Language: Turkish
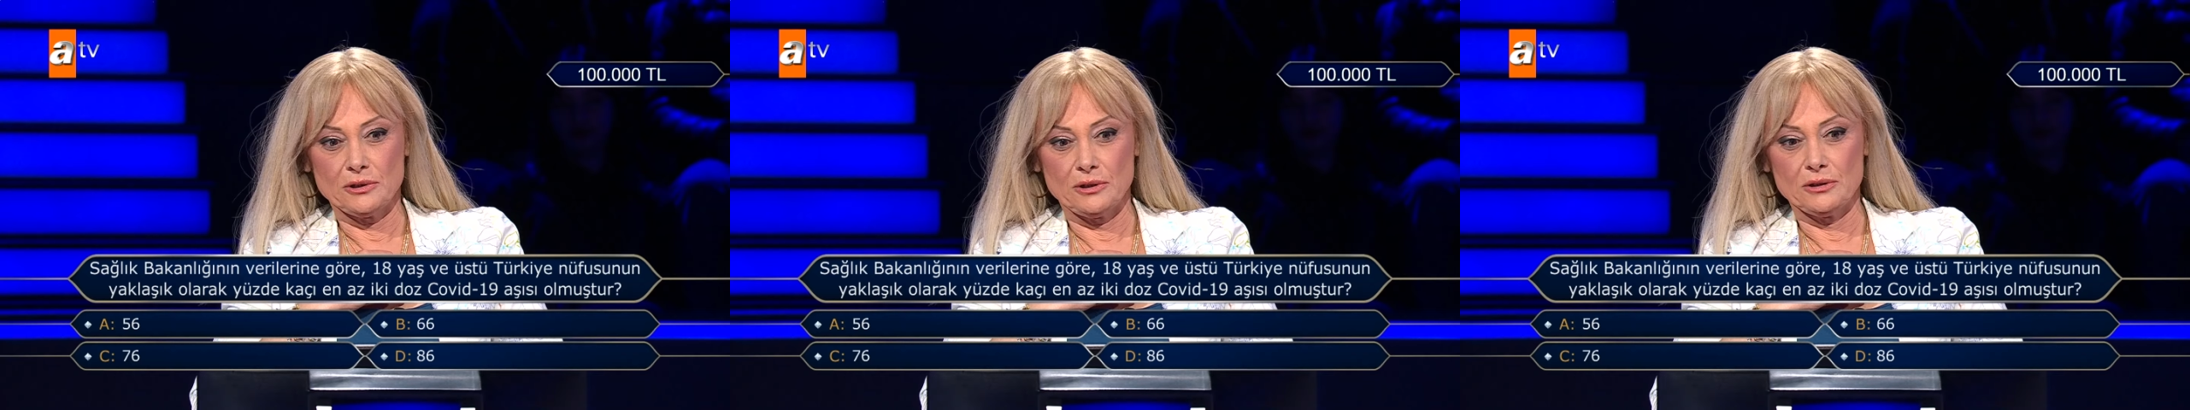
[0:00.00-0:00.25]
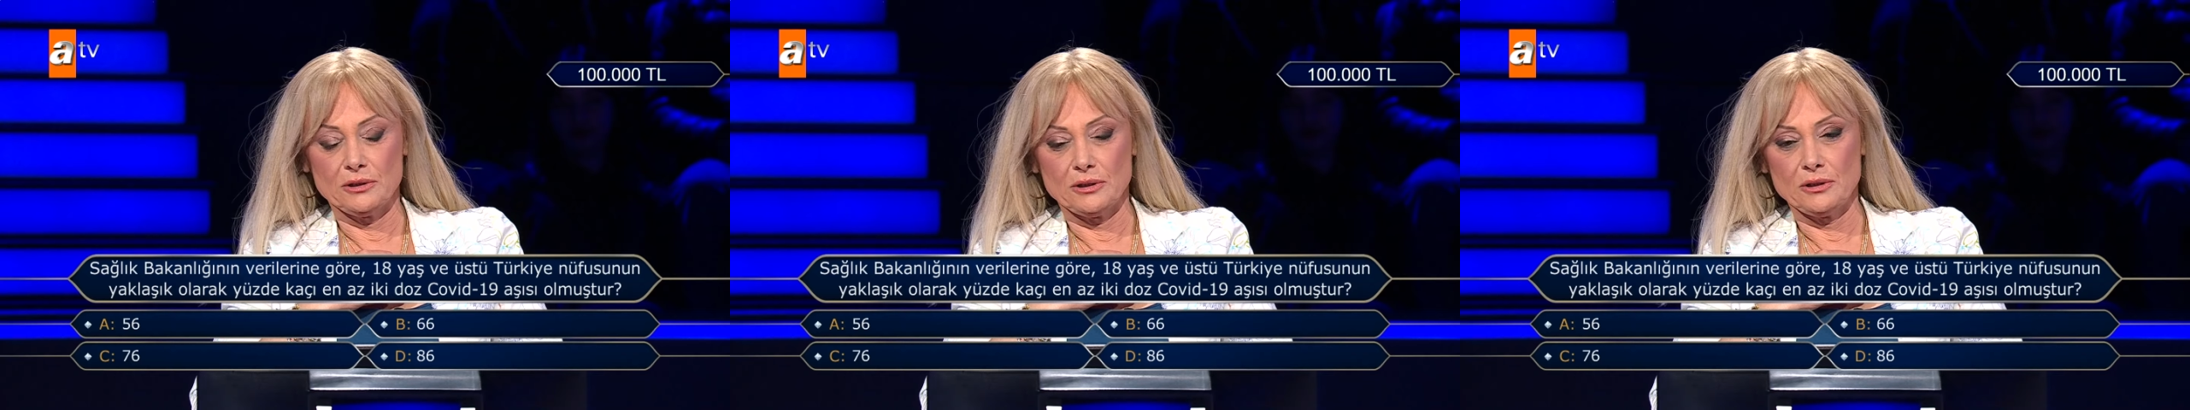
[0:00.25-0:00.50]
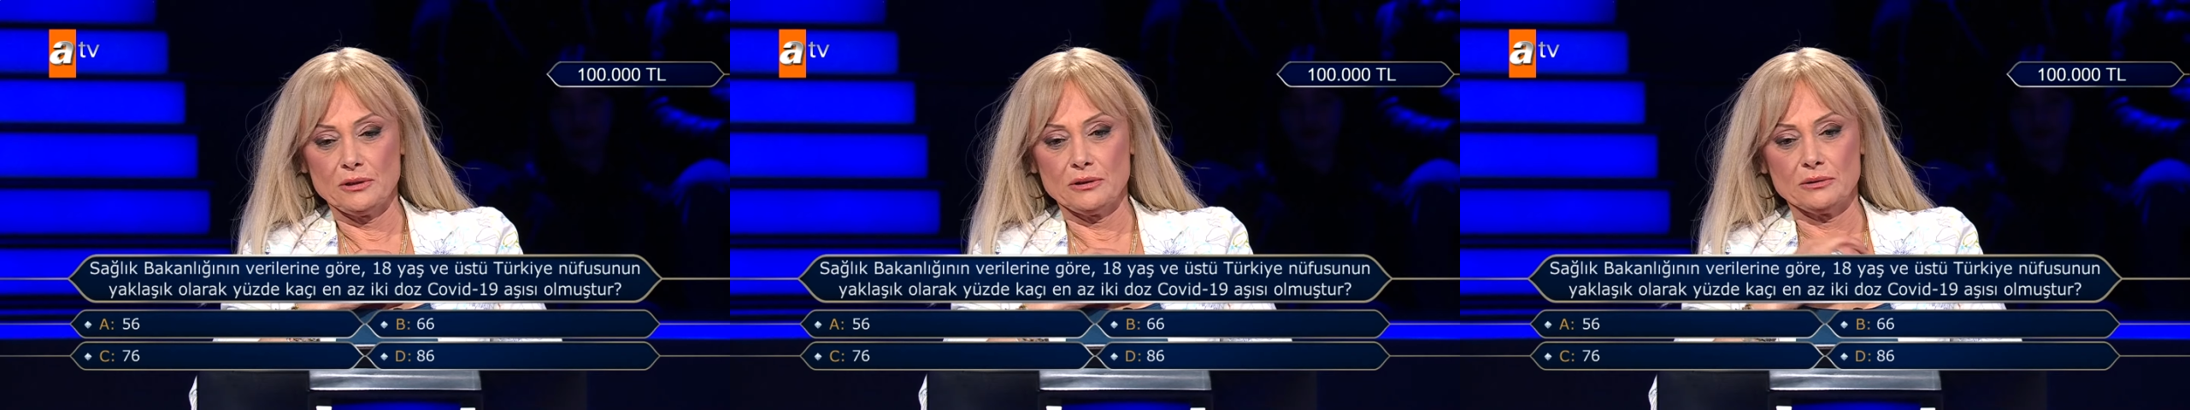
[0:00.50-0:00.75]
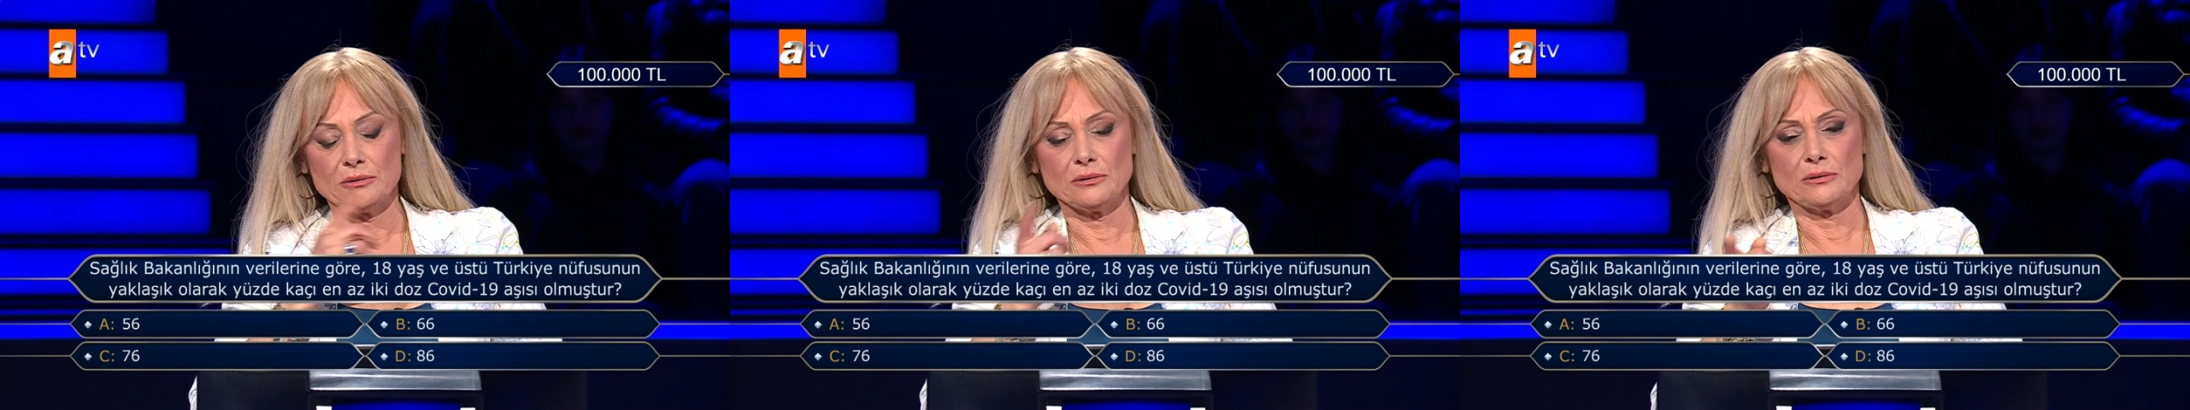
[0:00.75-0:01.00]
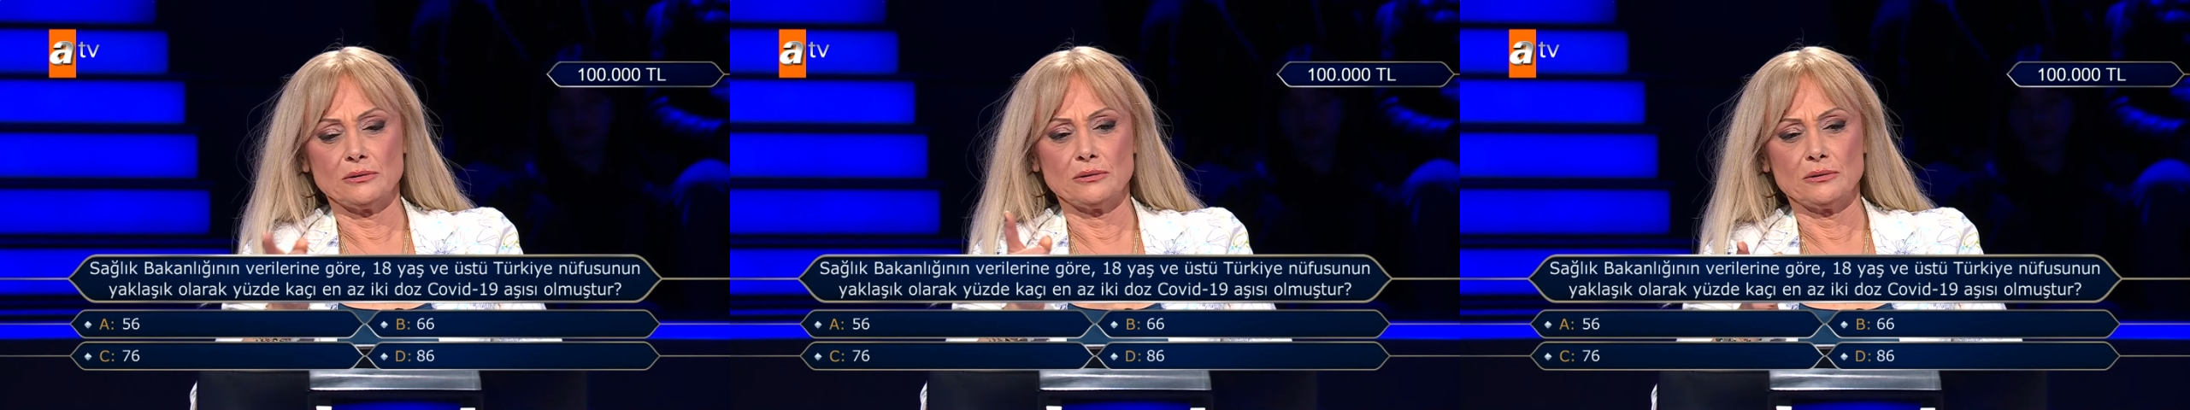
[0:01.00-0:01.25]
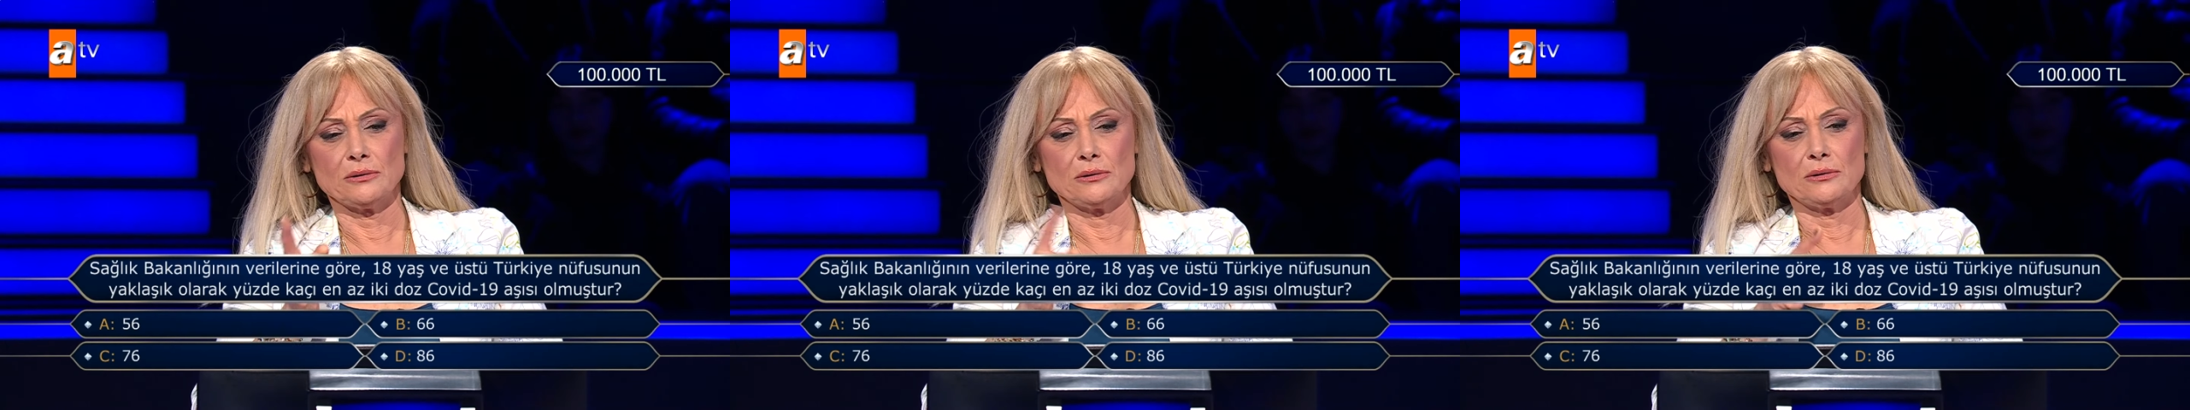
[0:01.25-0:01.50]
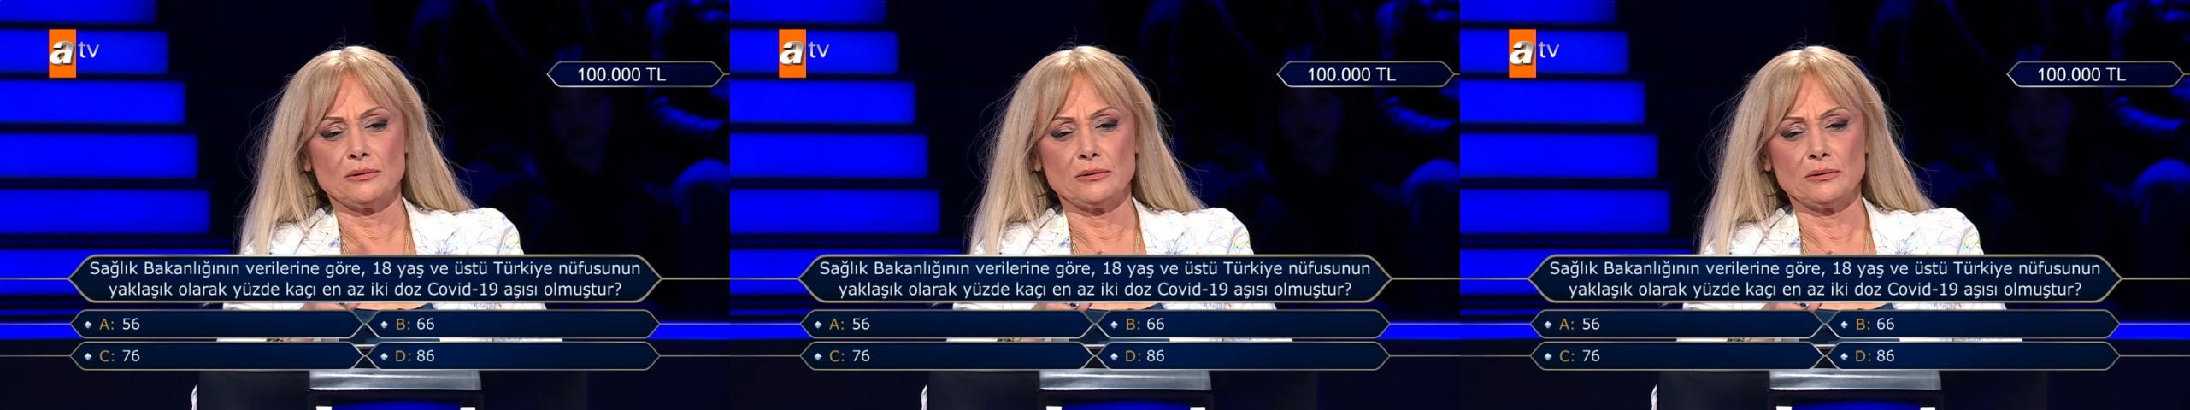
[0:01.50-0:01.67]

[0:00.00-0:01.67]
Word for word: Veya A ile C'yi elediniz,